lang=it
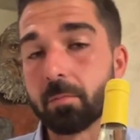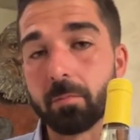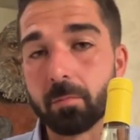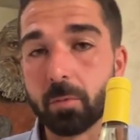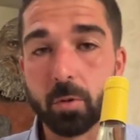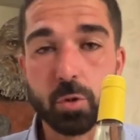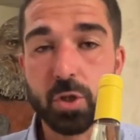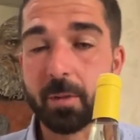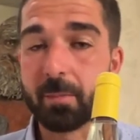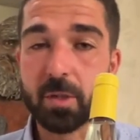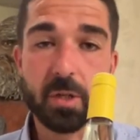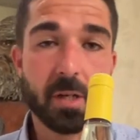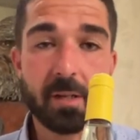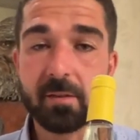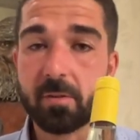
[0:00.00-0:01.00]
non c'è
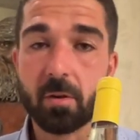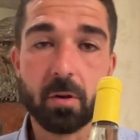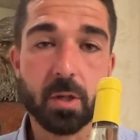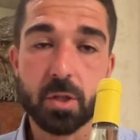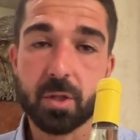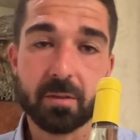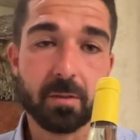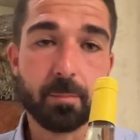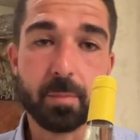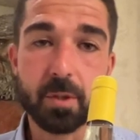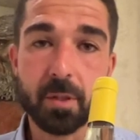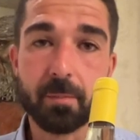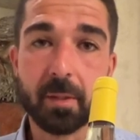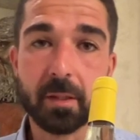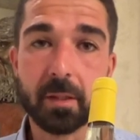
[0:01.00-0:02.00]
macerazione, c'è
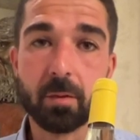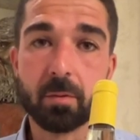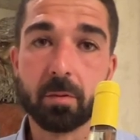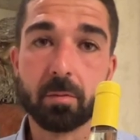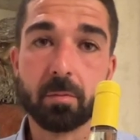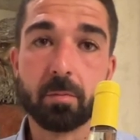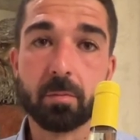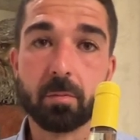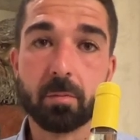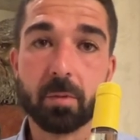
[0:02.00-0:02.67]
semplicemente un,